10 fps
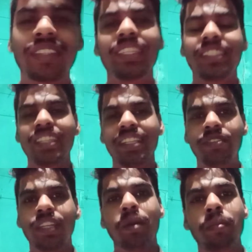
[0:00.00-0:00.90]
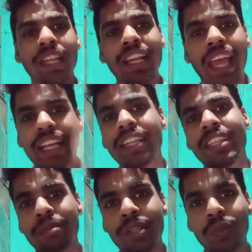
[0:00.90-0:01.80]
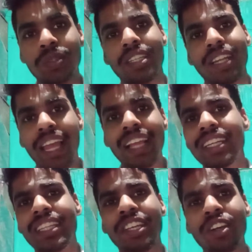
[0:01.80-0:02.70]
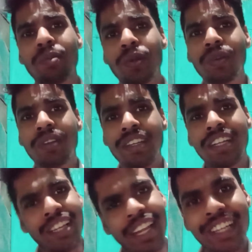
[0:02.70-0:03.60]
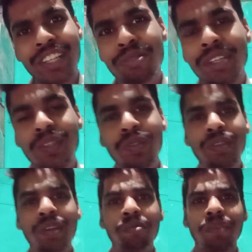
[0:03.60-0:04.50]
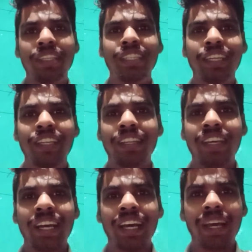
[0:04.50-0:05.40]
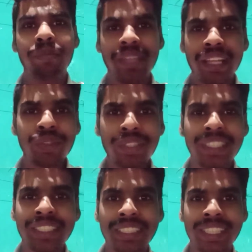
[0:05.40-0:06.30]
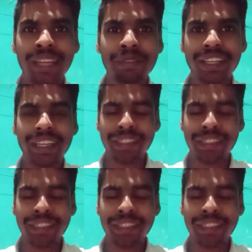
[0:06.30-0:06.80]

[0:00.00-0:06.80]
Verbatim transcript: चल पहले लाइक कर देना मेरे दोस्त लाइक करते नहीं आप लोग लाइक कर दो वीडियो को मेरा चैनल अब जानते हो कितना सब्सक्राइबर है